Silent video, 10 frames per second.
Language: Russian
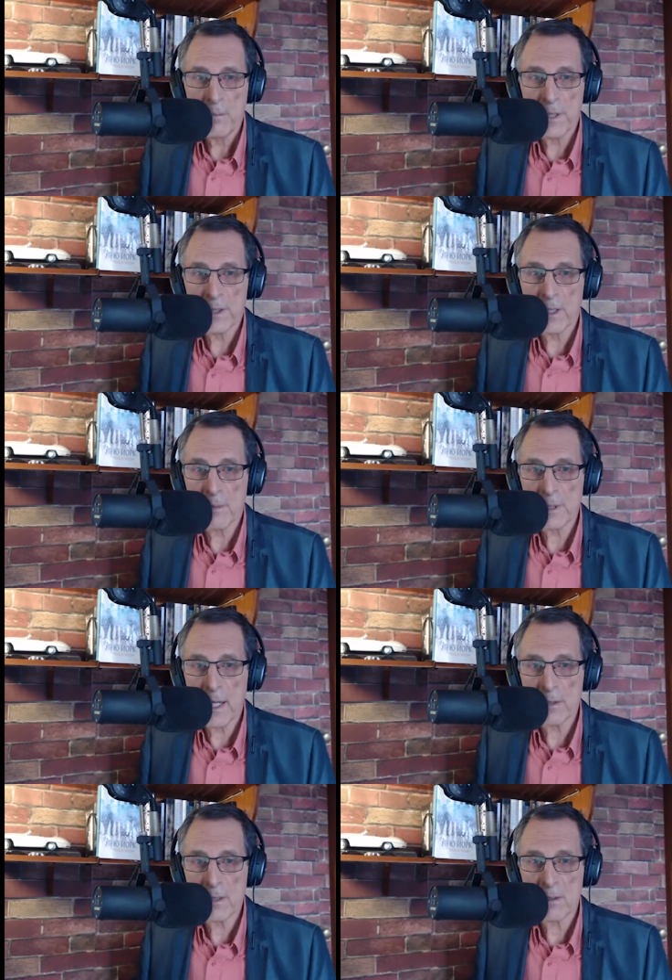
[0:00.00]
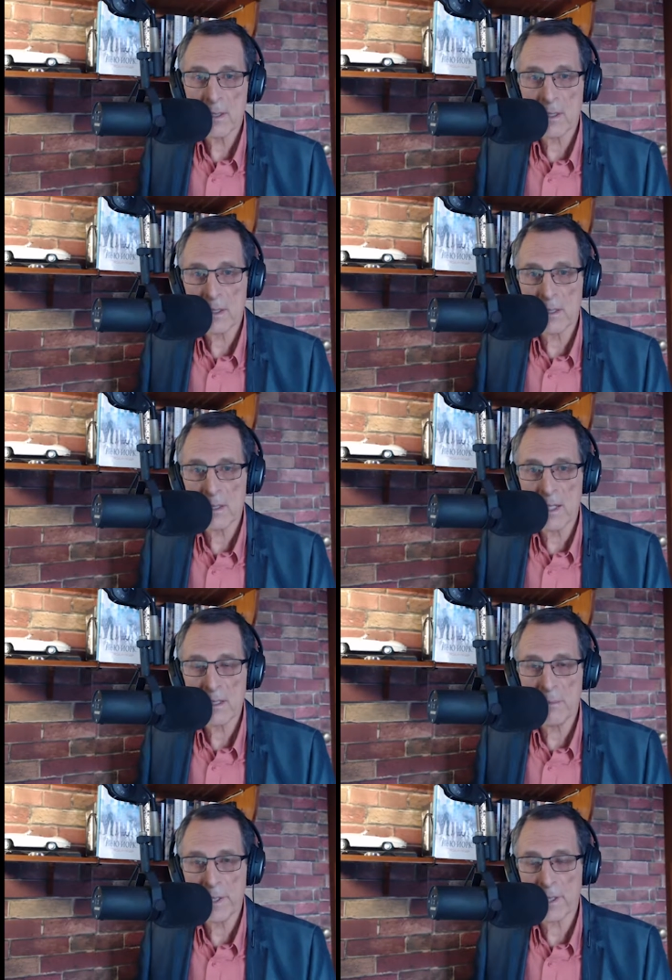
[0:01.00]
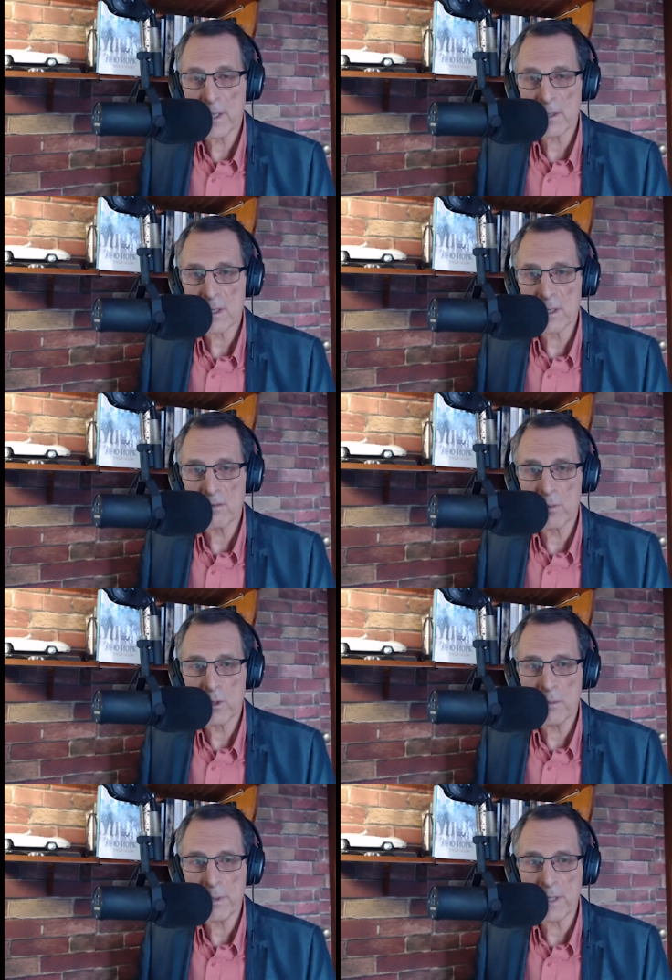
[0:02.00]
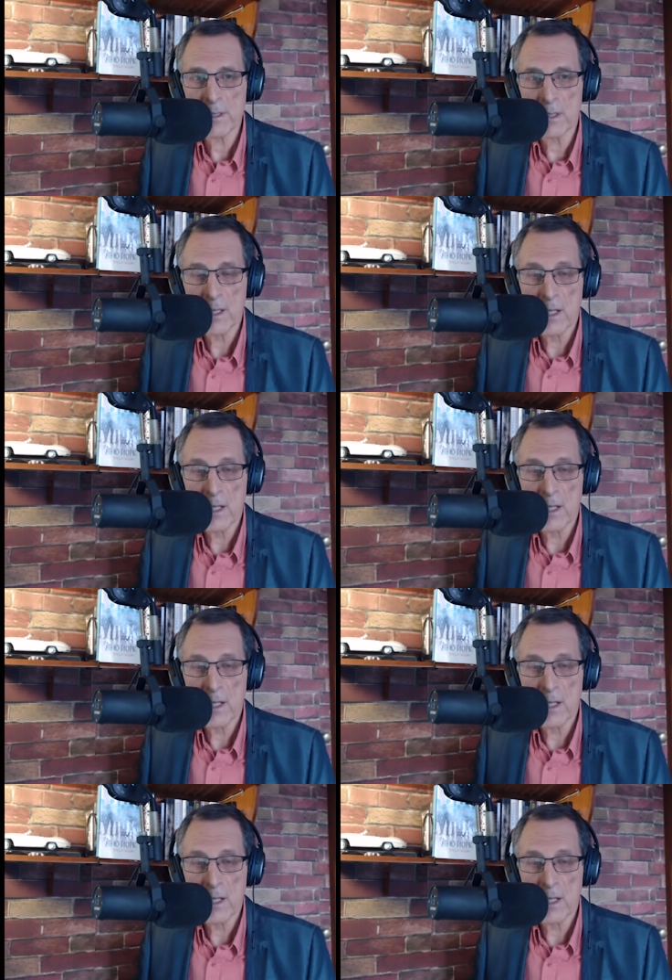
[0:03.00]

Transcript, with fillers: при каких обстоятельствах родилась американская свобода прессы,